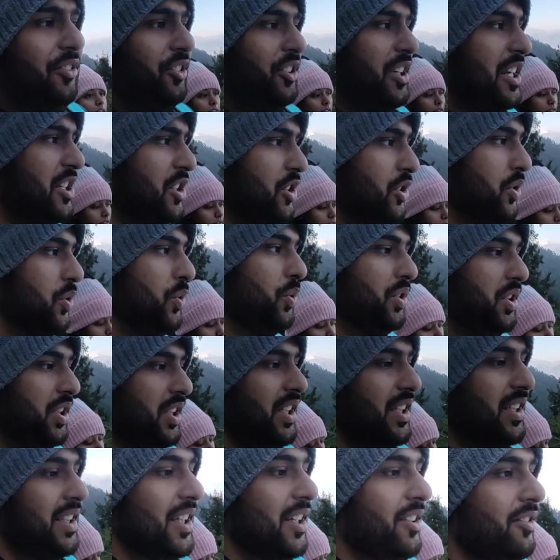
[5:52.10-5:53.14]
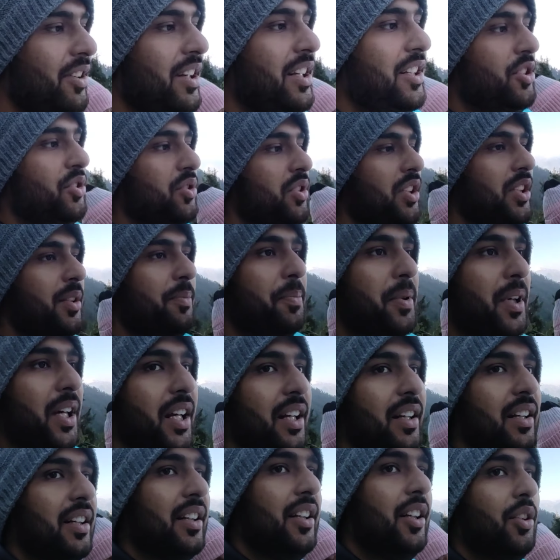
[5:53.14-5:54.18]
फ्रेश स्नो थी हाँ। ये वाली जो है ये
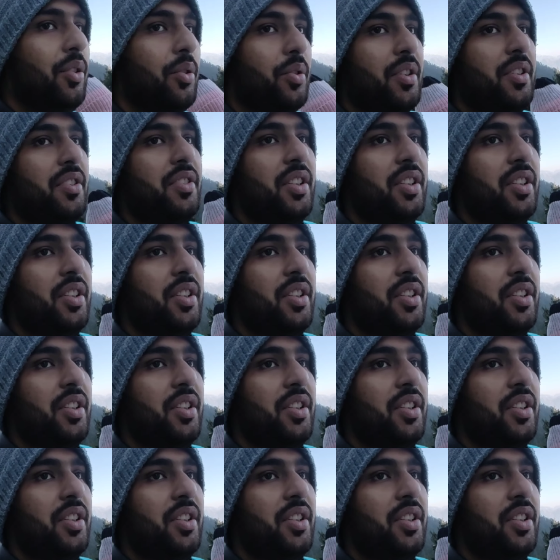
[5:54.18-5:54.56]
पिघल रही है थोड़ी